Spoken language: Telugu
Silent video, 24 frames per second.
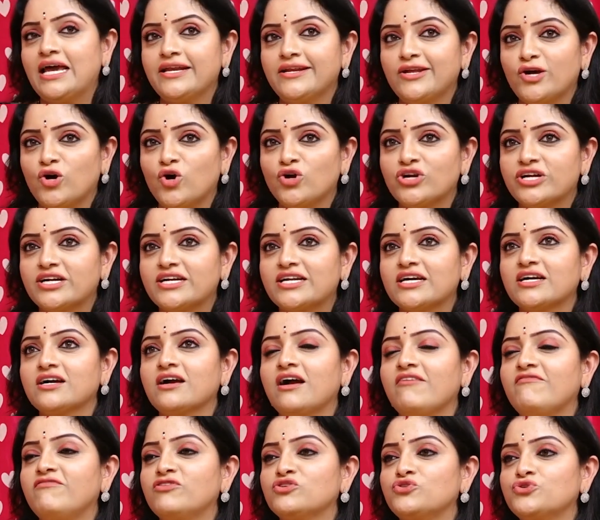ఆయన్ని కొట్టడం
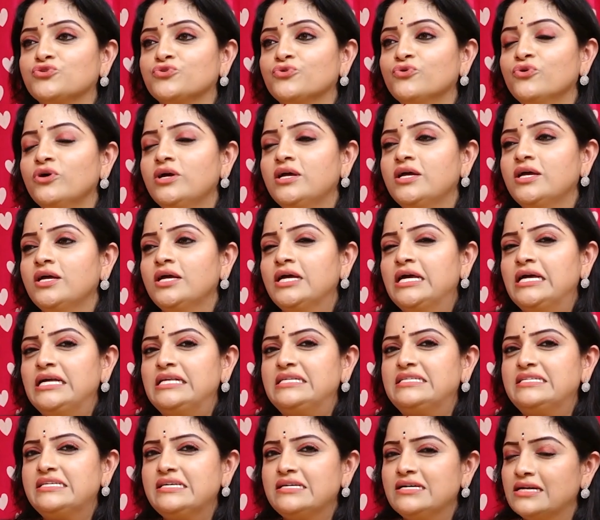అవ్వచ్చు
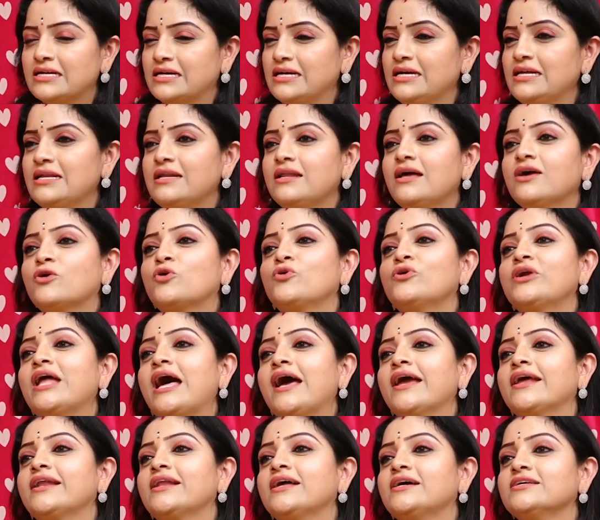చీర్ గల్ లా కూడా
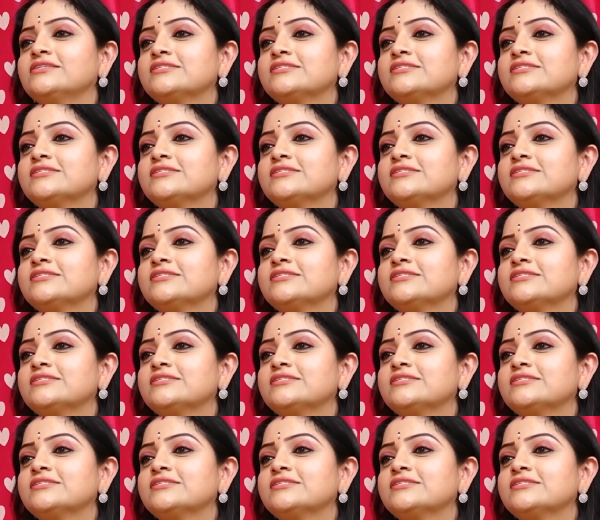ఆయన